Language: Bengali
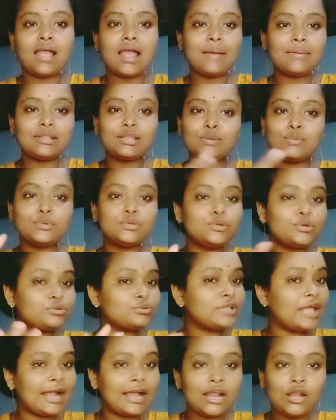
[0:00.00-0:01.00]
আমাদের ভিডিও
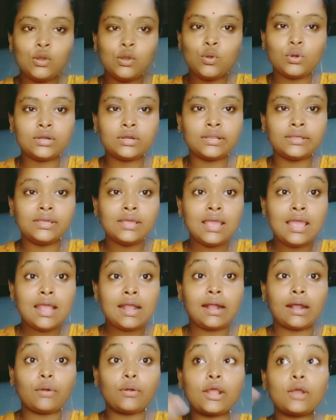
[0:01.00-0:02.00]
তো দেখার লোক নেই
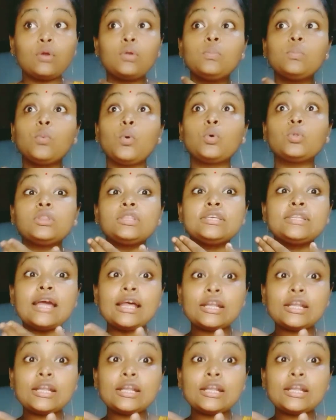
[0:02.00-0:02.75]
কারণ এখন মন্দিরা